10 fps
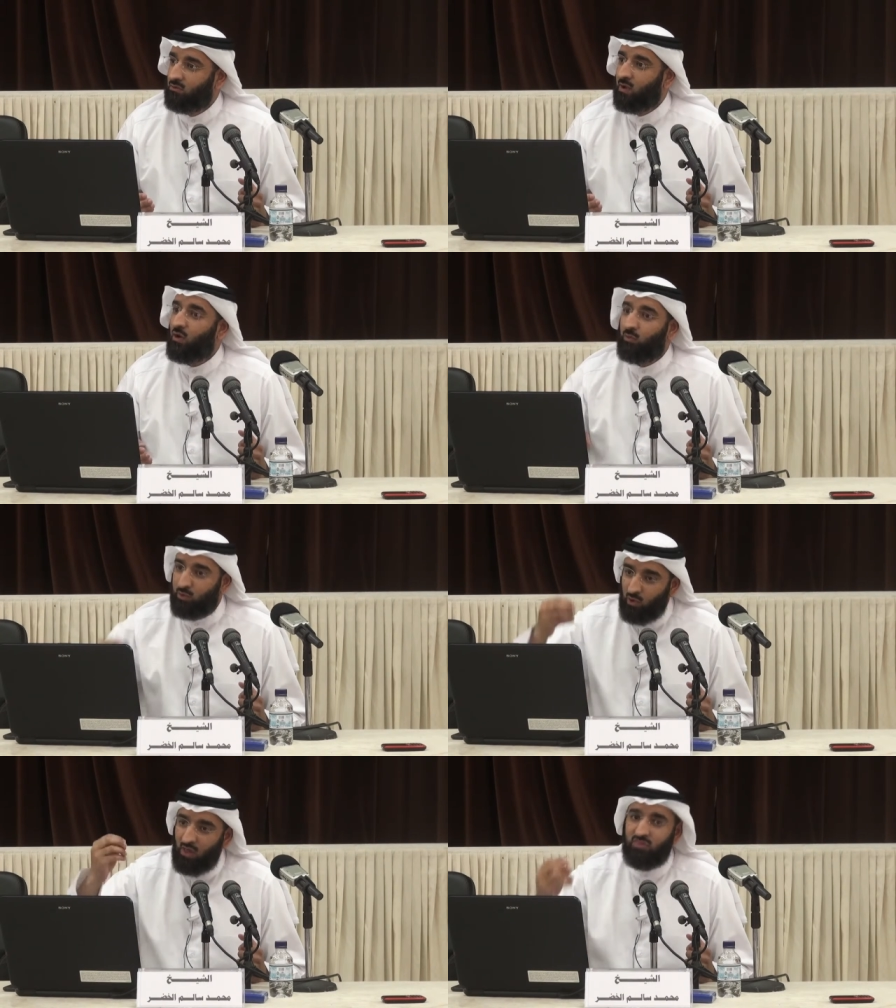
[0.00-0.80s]

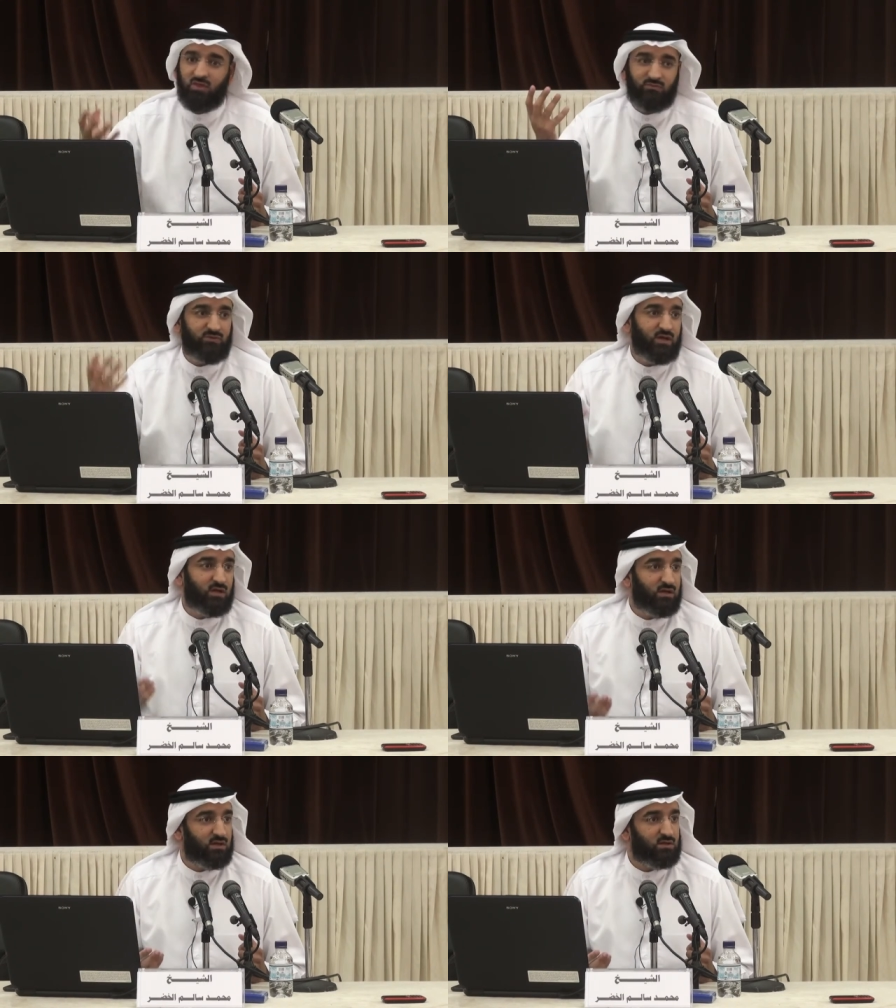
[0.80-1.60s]
ويوم يعظم
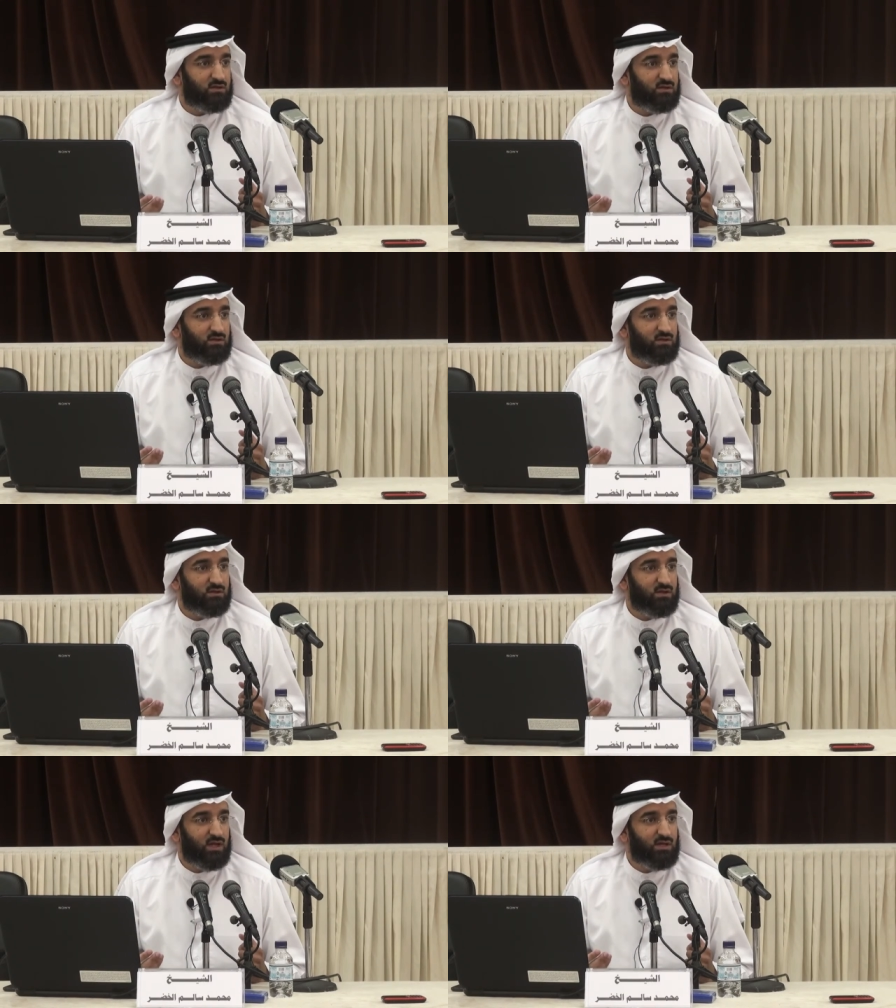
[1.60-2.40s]
فيه
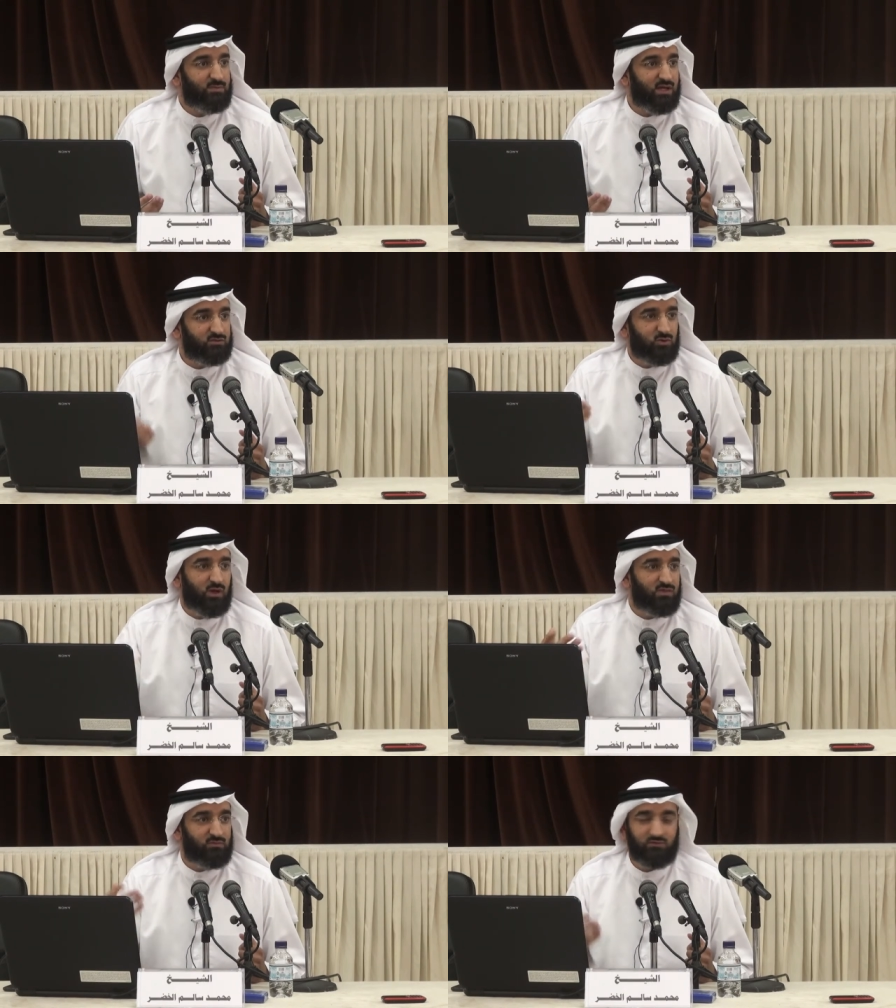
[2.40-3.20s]
آه، البيت
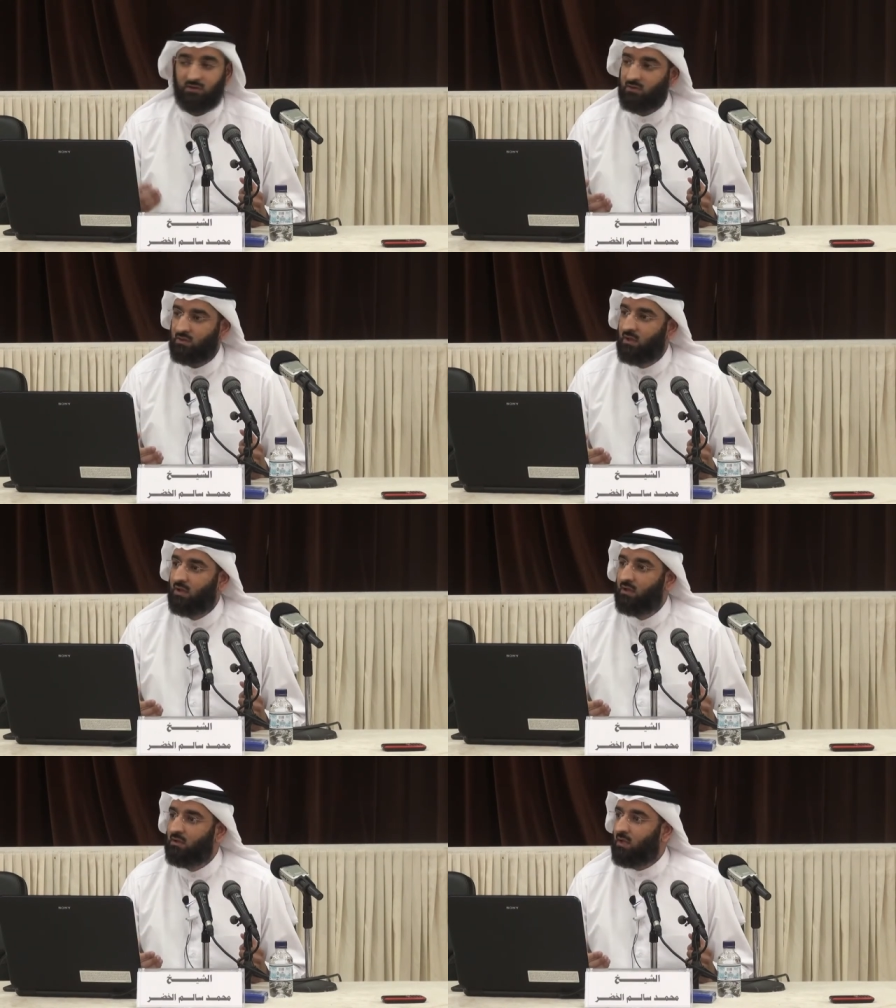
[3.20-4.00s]
ويعظم فيه
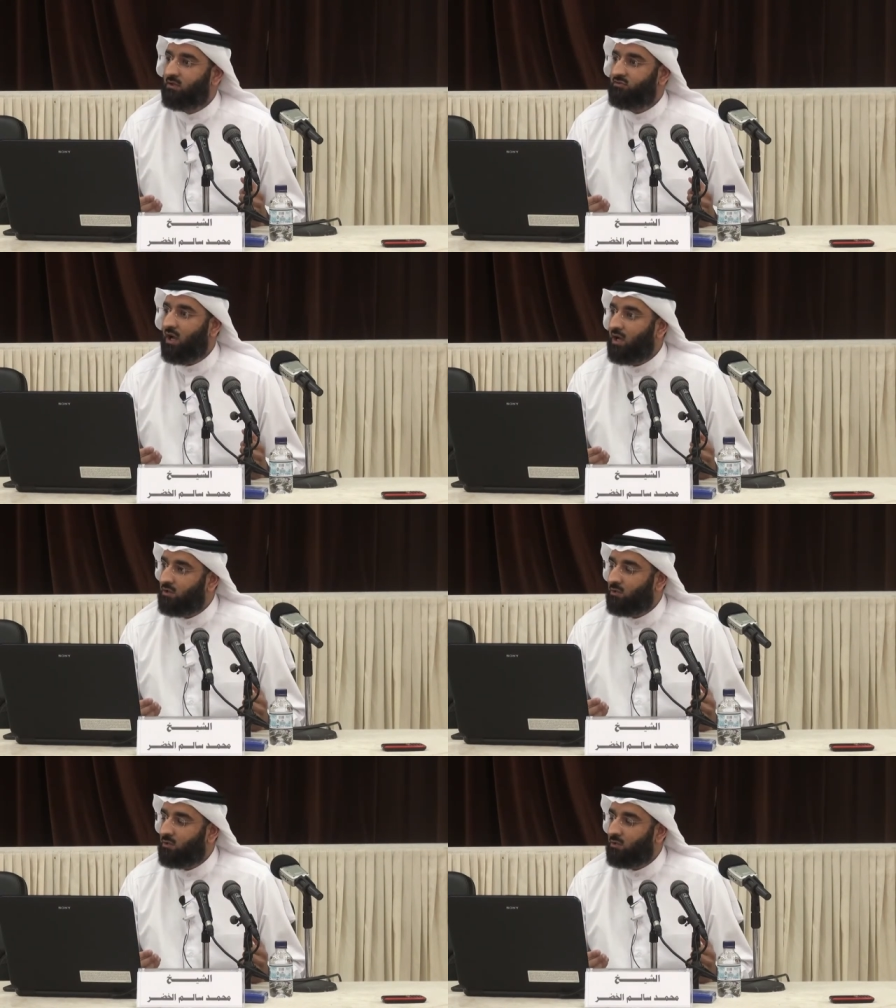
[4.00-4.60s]
يعني شعائر